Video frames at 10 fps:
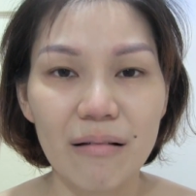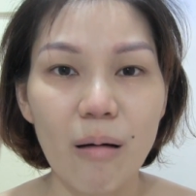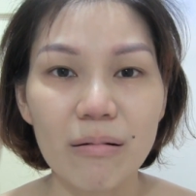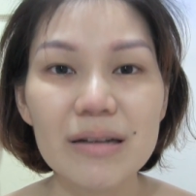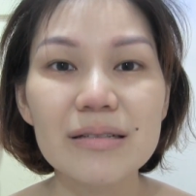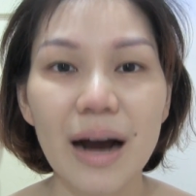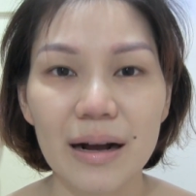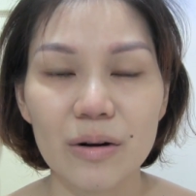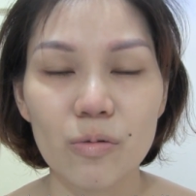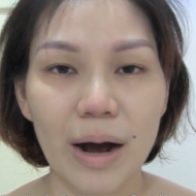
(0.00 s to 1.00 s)
ลองเลือก
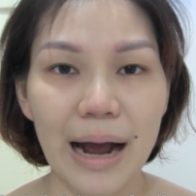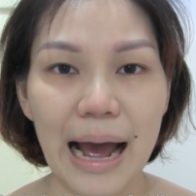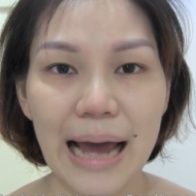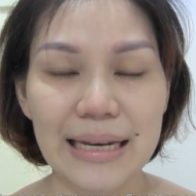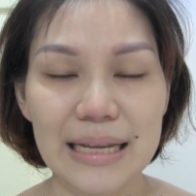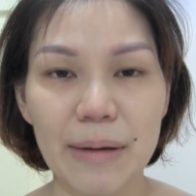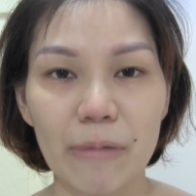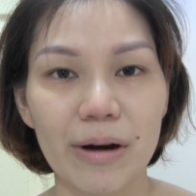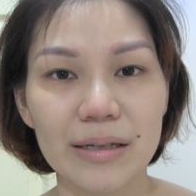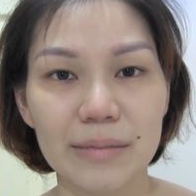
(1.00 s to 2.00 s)
ตัวค่ะอันที่แบ
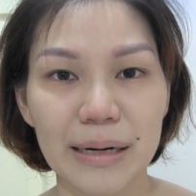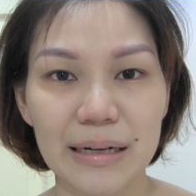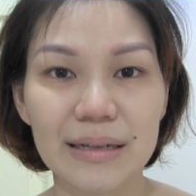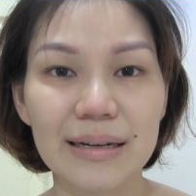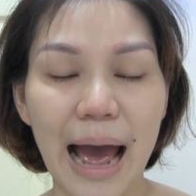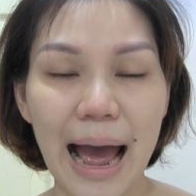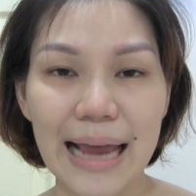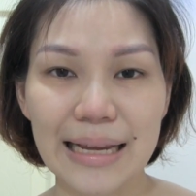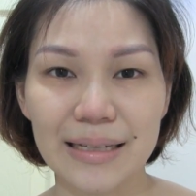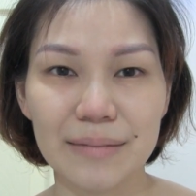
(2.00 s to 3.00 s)
บว่าเออมันได้
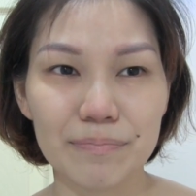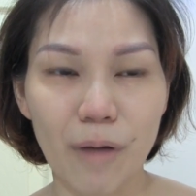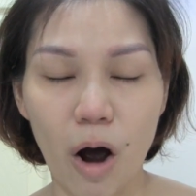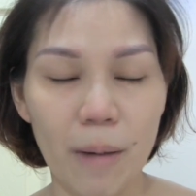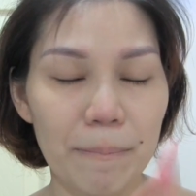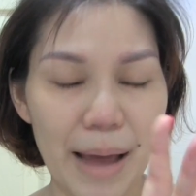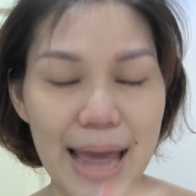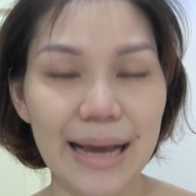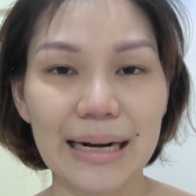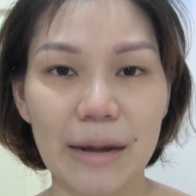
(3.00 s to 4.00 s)
เหมาะ
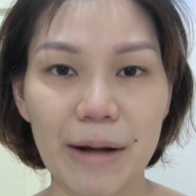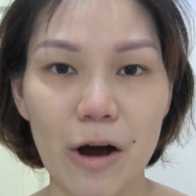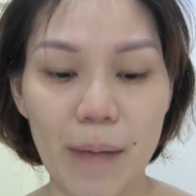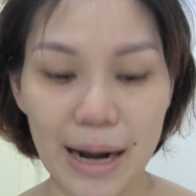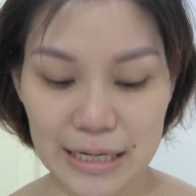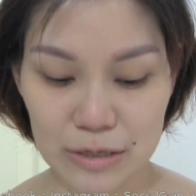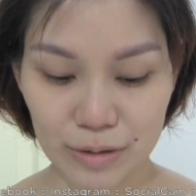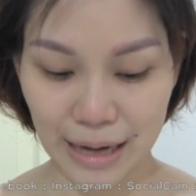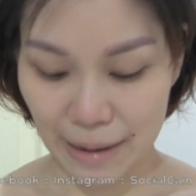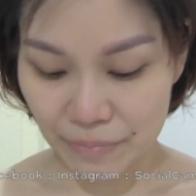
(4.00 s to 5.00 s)
เป๊ะกันกับเรามากที่สุ
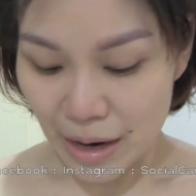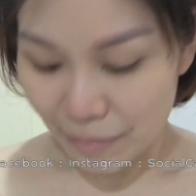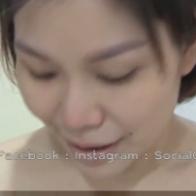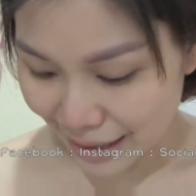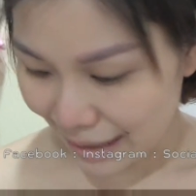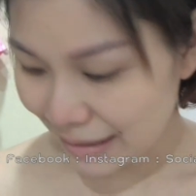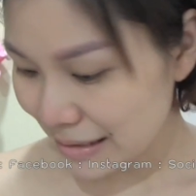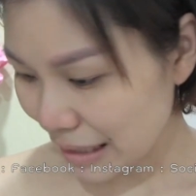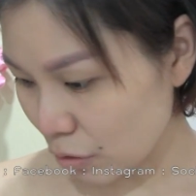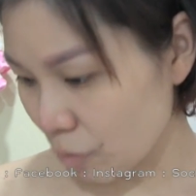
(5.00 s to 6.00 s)
ดนะคะเพราะนั้น
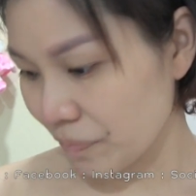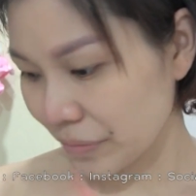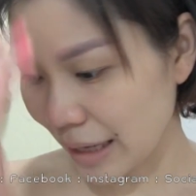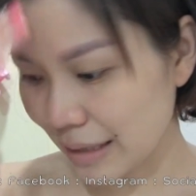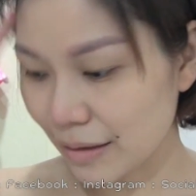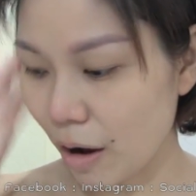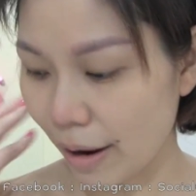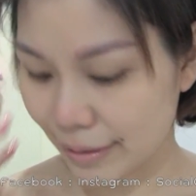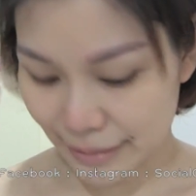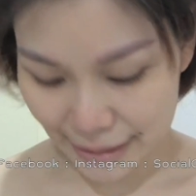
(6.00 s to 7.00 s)
สรุปขั้นตอ
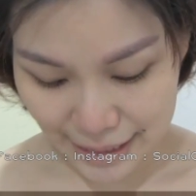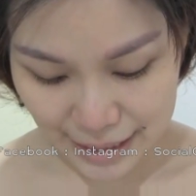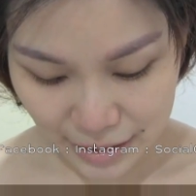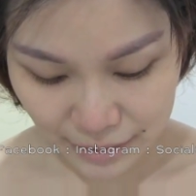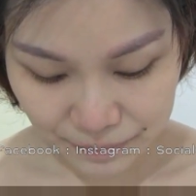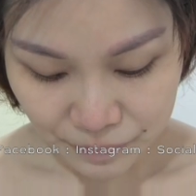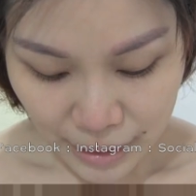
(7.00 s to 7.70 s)
นอีกทีหนึ่ง